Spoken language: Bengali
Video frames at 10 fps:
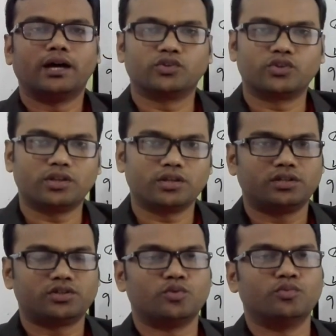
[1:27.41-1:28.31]
আন্তর্জাতিক
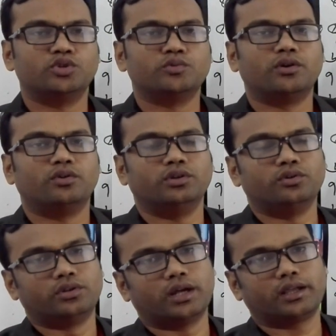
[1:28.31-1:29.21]
যে সমুদ্র বা
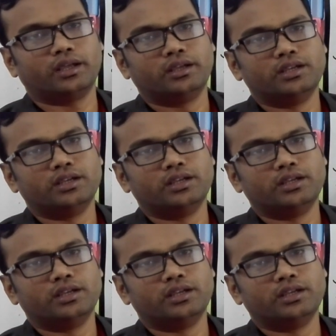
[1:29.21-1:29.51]
নদীগুলো থাকে